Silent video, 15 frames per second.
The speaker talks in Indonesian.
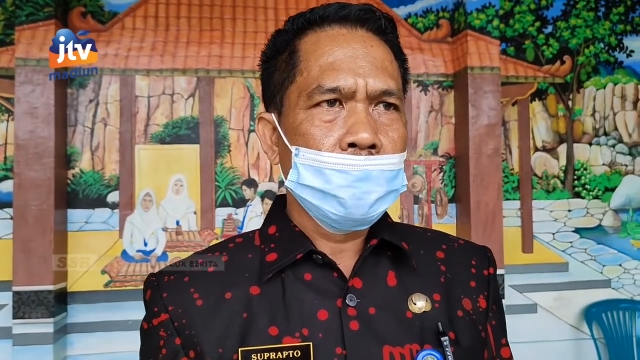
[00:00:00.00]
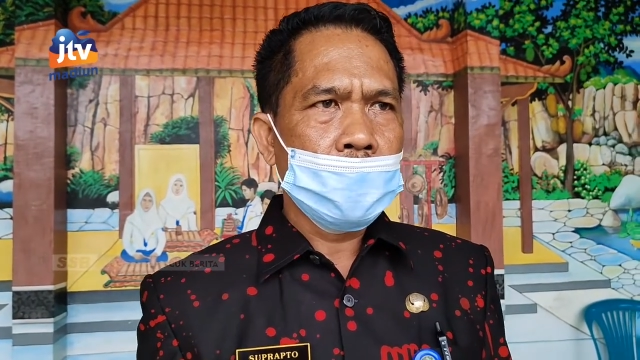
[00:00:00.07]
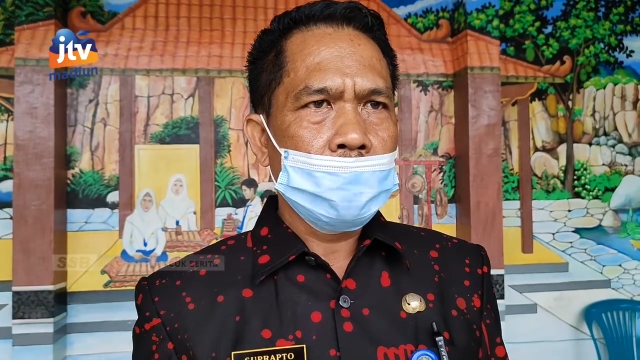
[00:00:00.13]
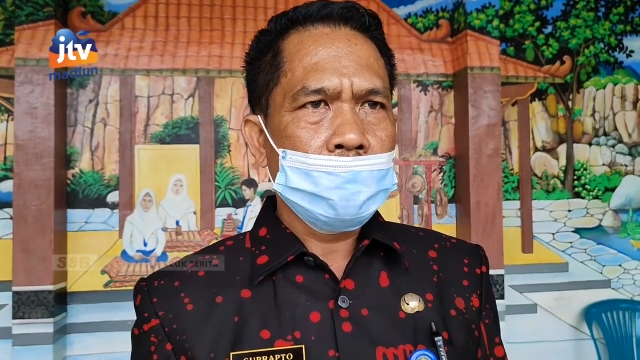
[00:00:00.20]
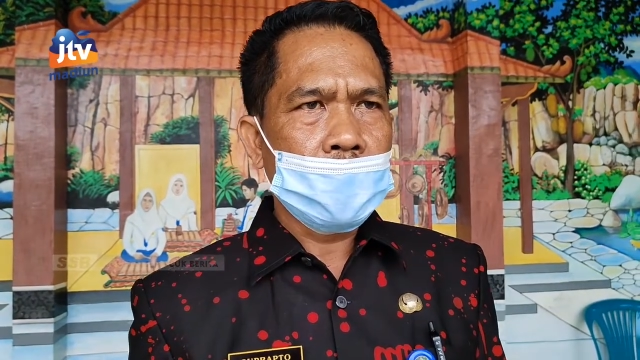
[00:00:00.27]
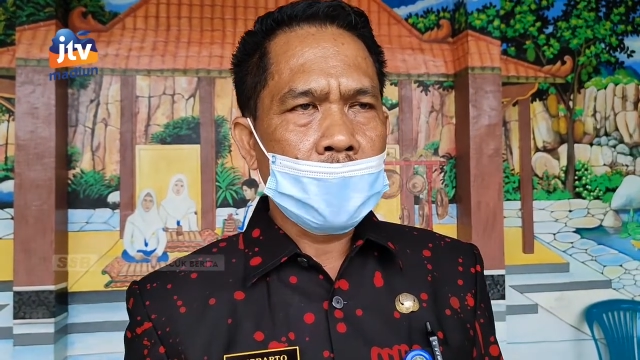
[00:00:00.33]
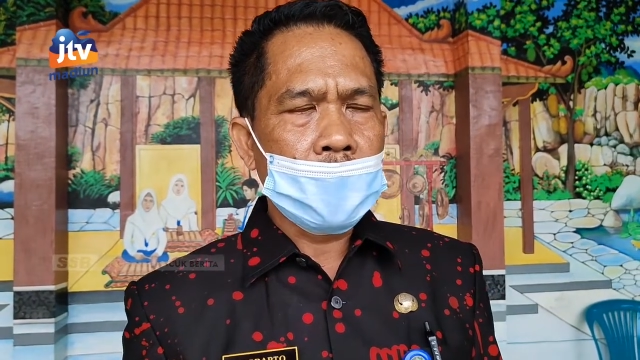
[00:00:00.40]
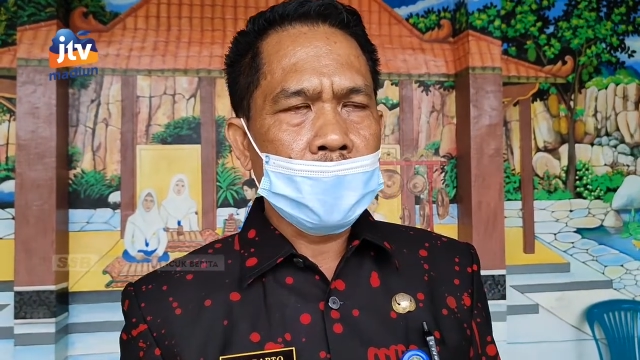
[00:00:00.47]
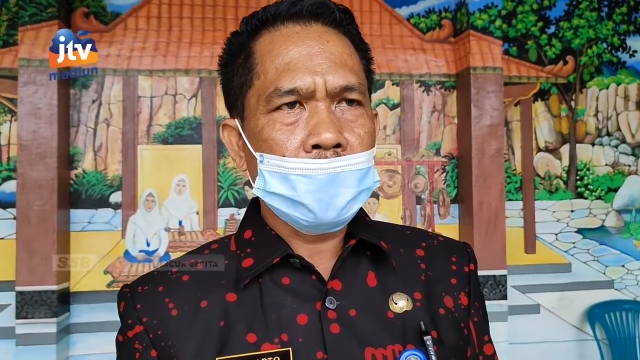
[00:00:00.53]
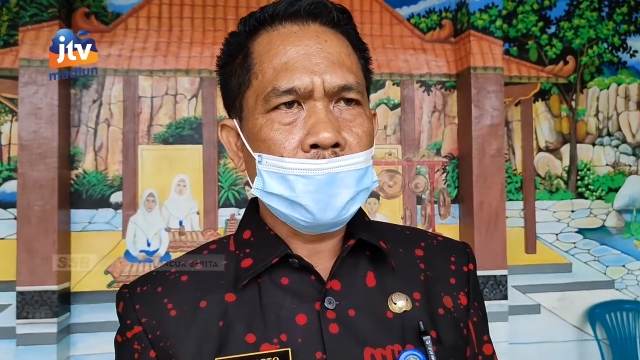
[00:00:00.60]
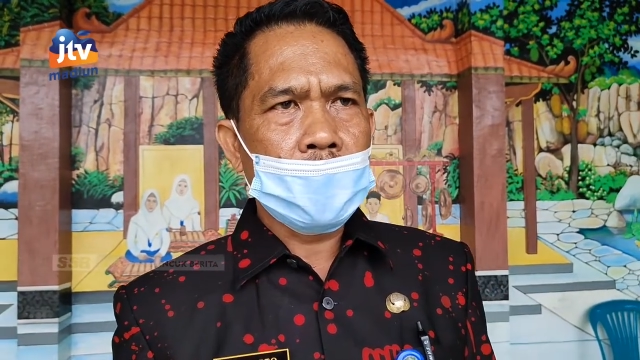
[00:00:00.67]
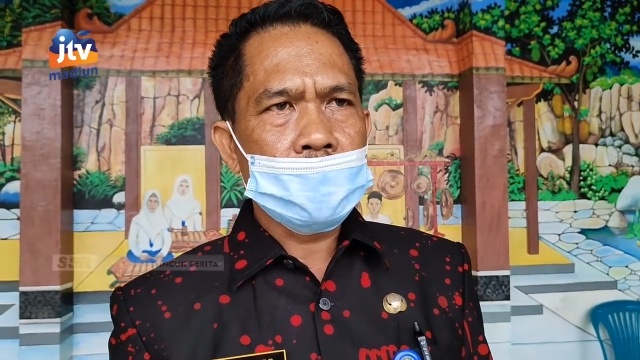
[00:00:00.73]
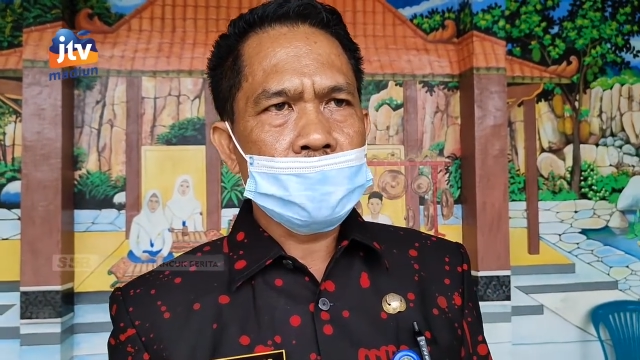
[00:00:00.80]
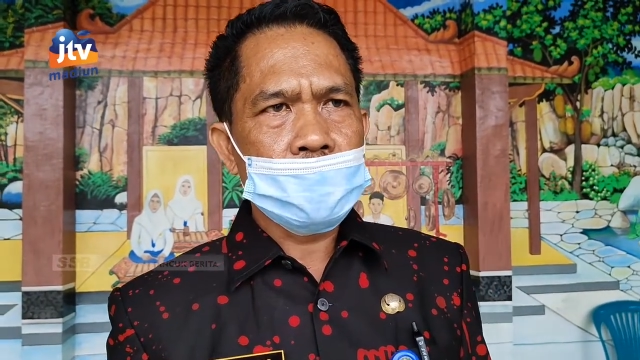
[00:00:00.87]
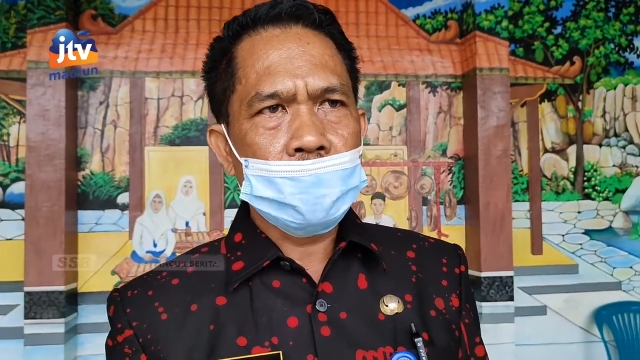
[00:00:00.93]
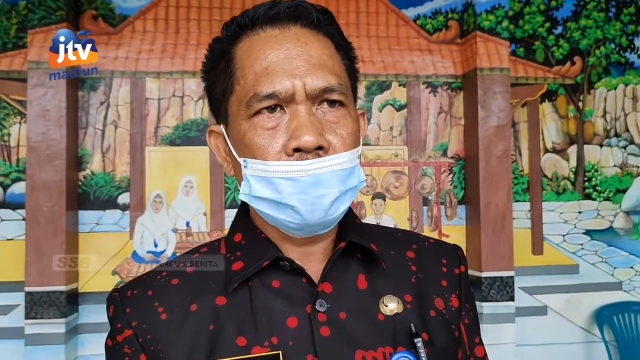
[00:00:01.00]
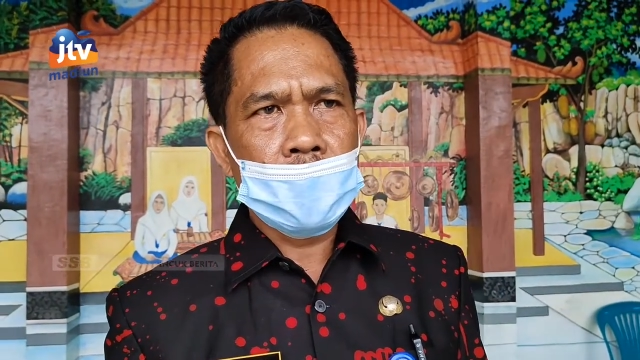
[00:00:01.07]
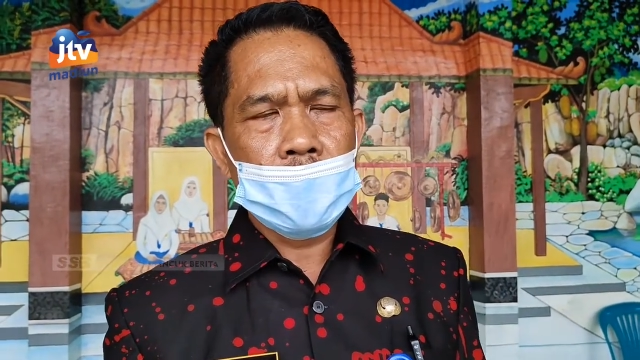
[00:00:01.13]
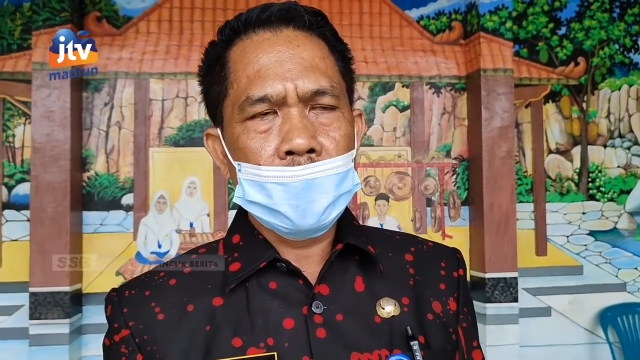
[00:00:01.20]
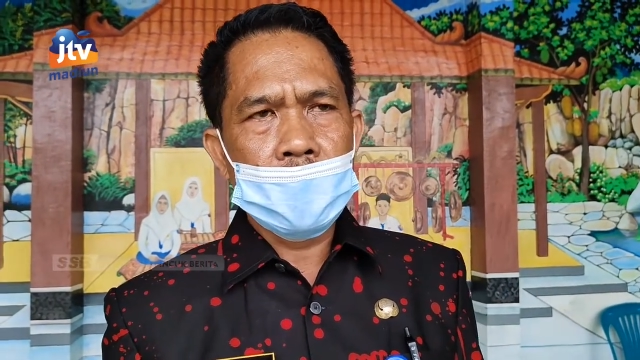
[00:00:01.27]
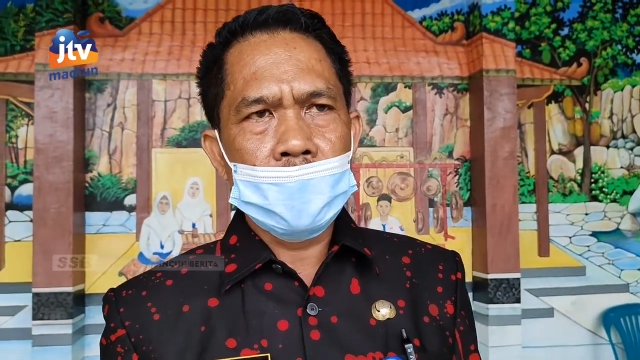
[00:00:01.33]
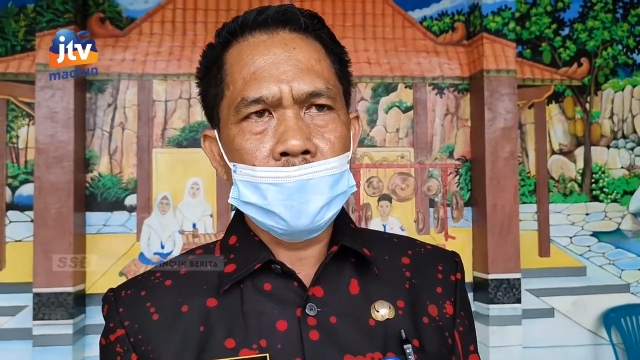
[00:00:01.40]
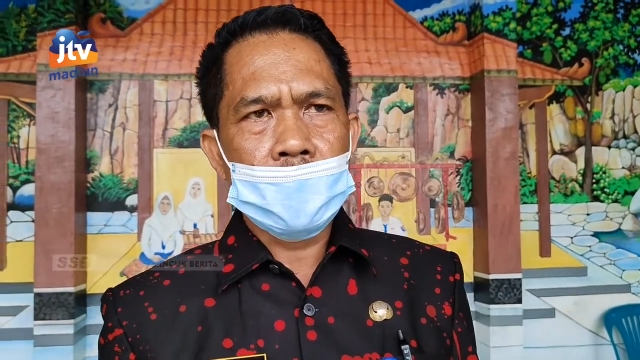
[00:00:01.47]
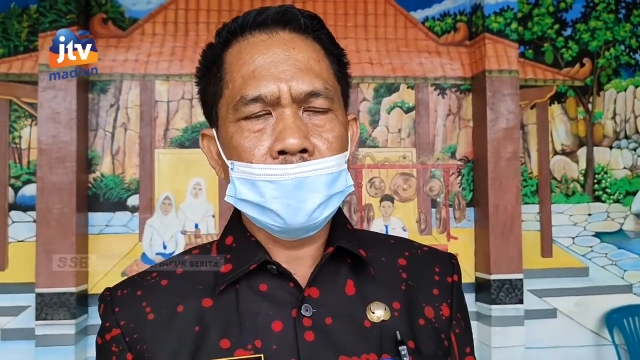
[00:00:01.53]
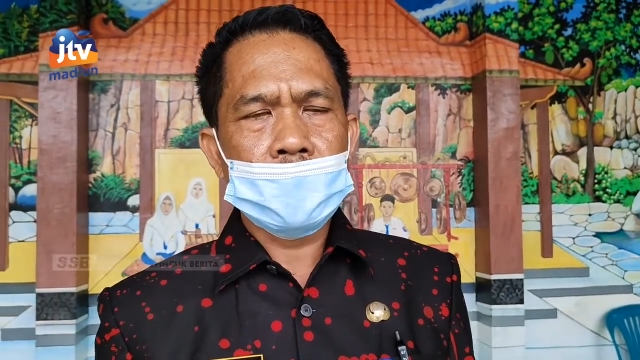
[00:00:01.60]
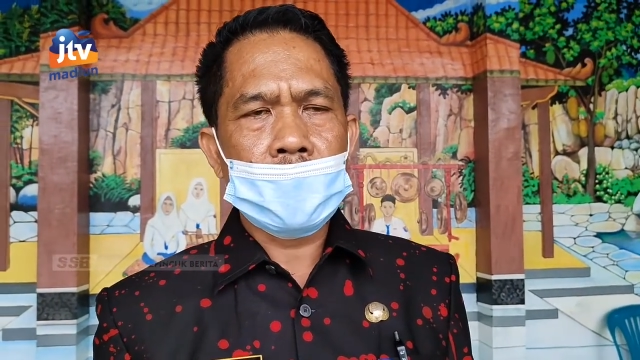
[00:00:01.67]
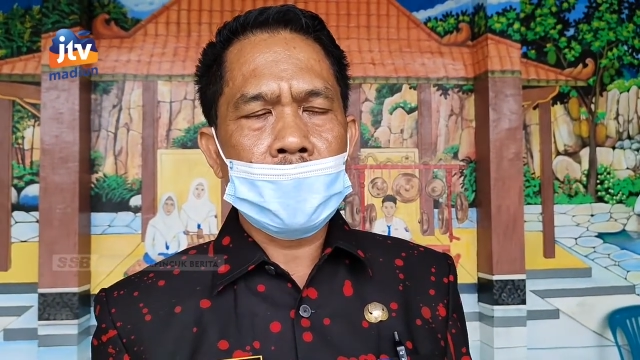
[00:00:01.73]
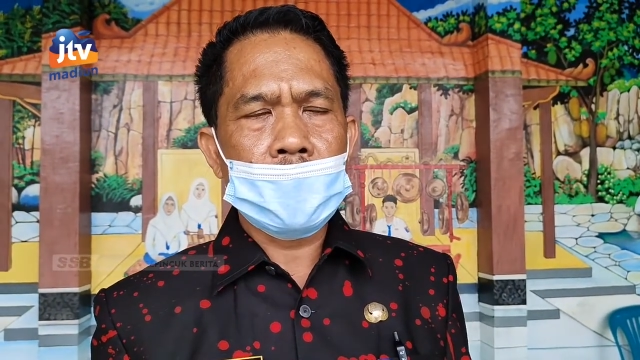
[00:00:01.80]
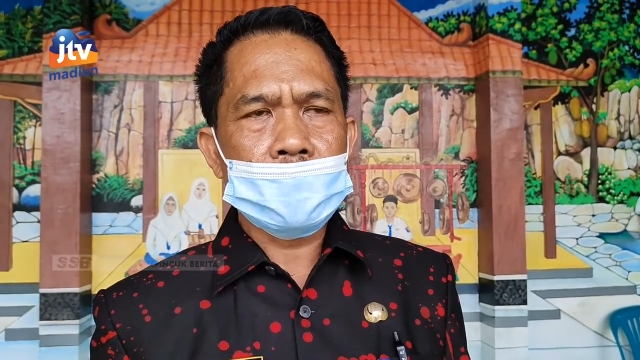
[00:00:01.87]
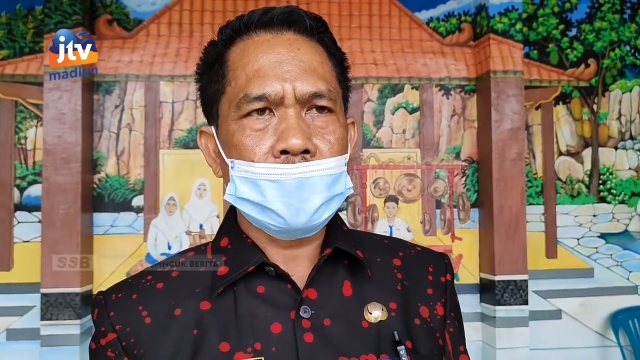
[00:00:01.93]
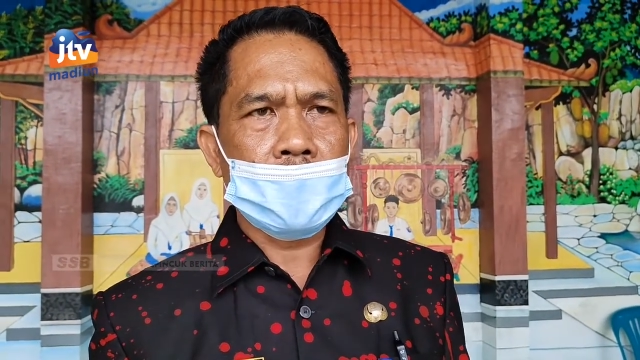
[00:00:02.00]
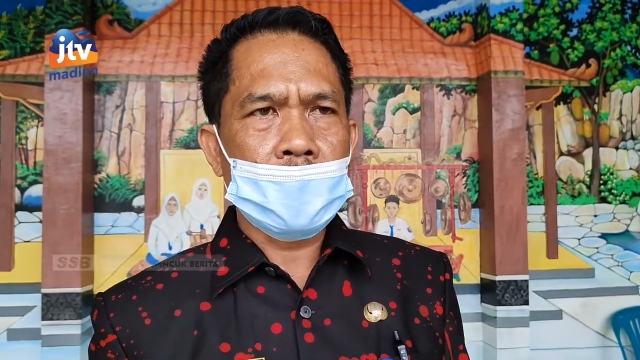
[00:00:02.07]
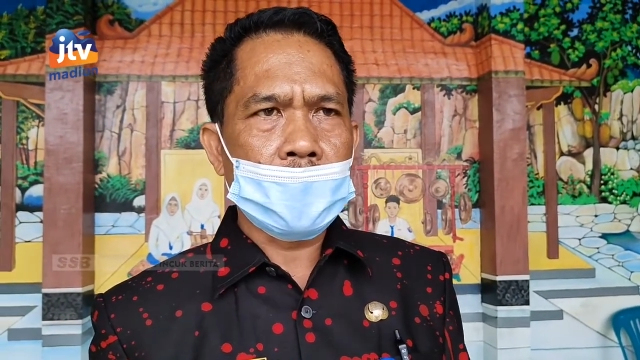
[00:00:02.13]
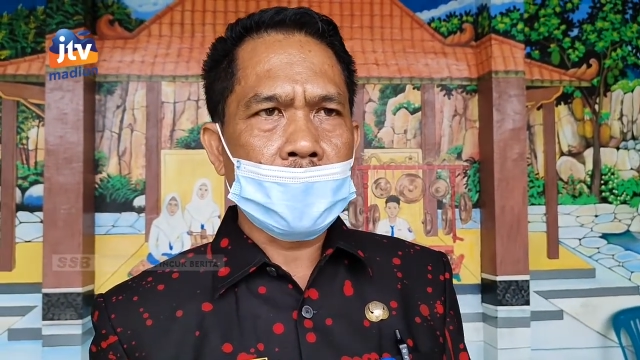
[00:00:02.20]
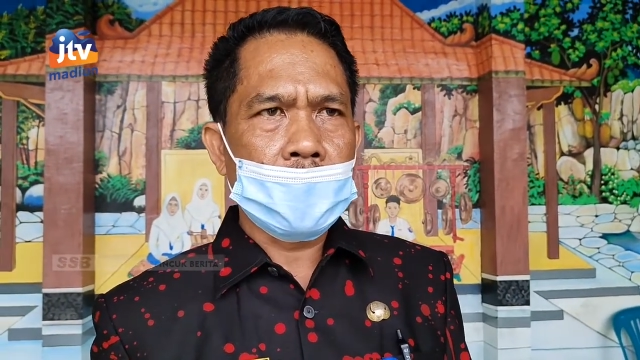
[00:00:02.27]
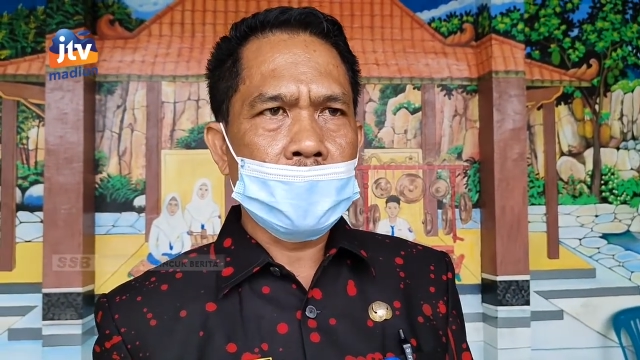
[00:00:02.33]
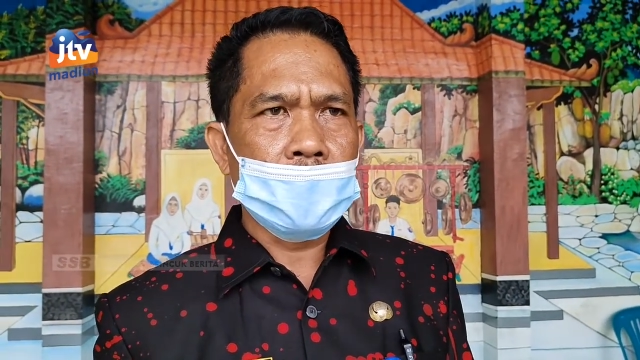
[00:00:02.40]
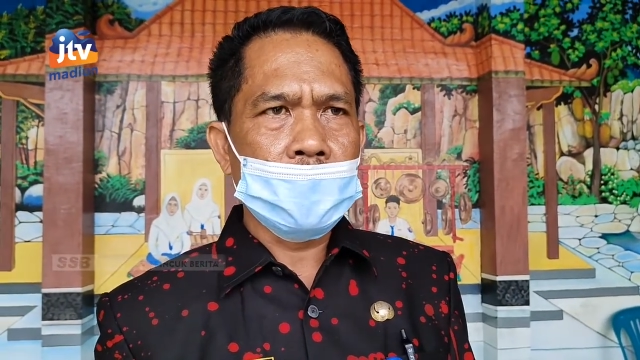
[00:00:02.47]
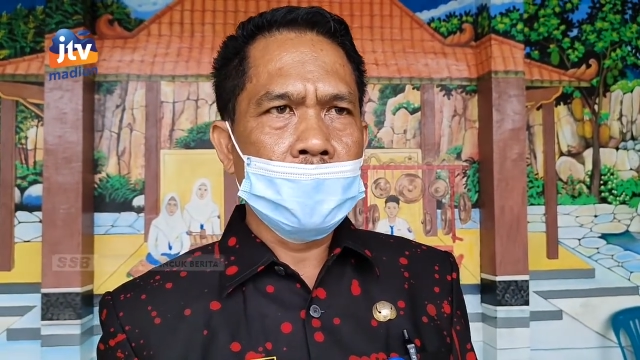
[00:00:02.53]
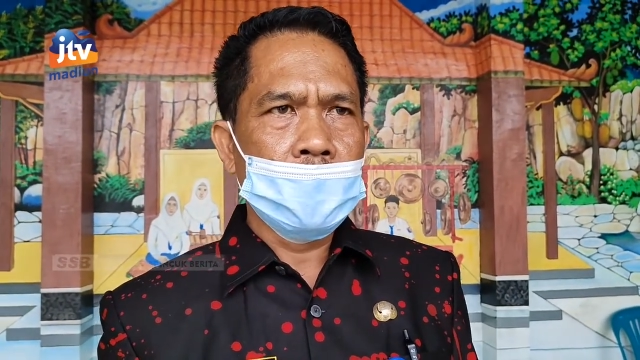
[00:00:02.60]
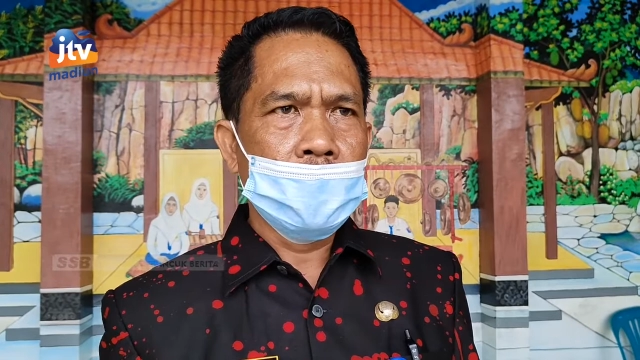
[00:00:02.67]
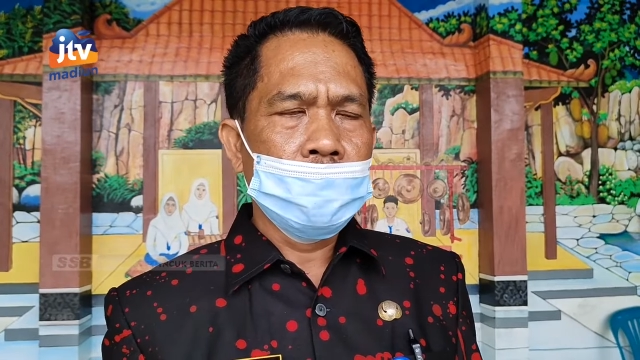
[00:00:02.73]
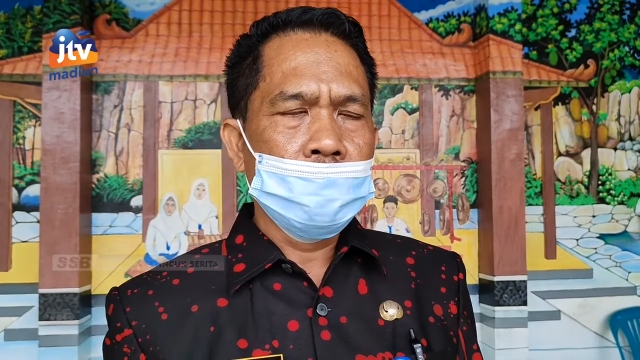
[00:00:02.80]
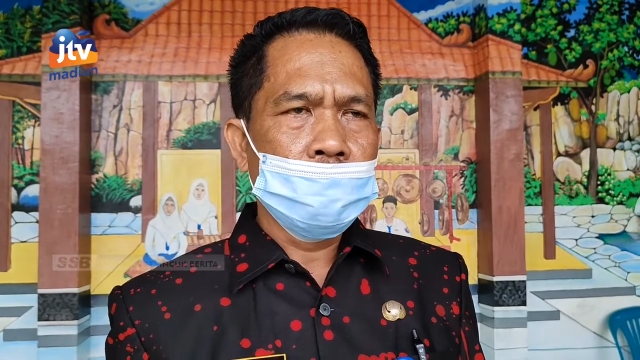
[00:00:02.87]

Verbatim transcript: kemarin langsung hari ini kita laksanakan